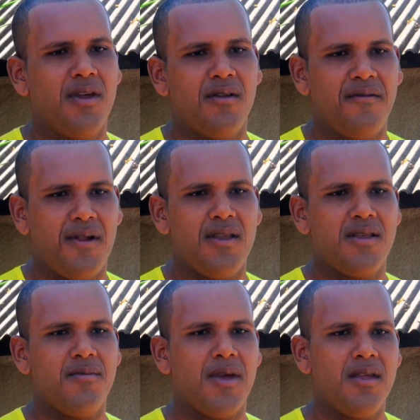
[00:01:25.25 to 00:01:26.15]

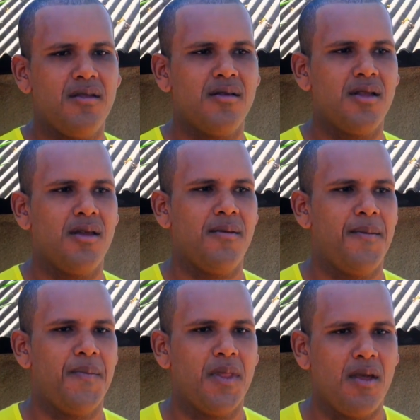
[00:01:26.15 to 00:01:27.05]
idade, Janderson
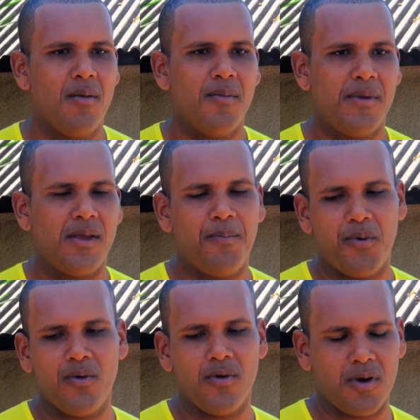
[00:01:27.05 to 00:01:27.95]
perdeu a mãe.
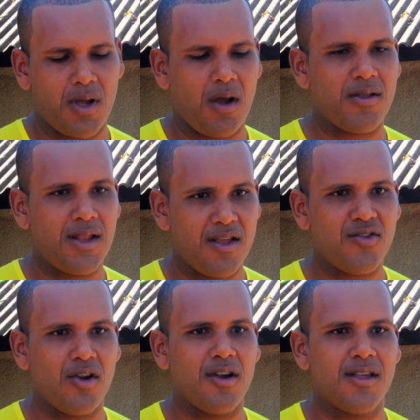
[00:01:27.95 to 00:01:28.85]

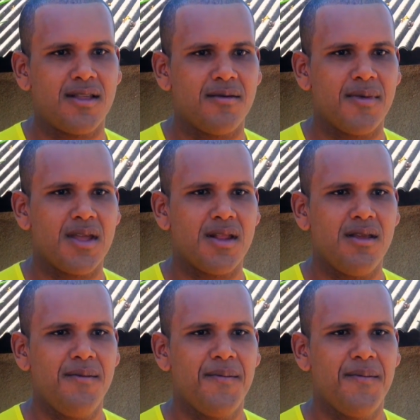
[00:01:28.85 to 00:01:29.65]
Aos 12, ele se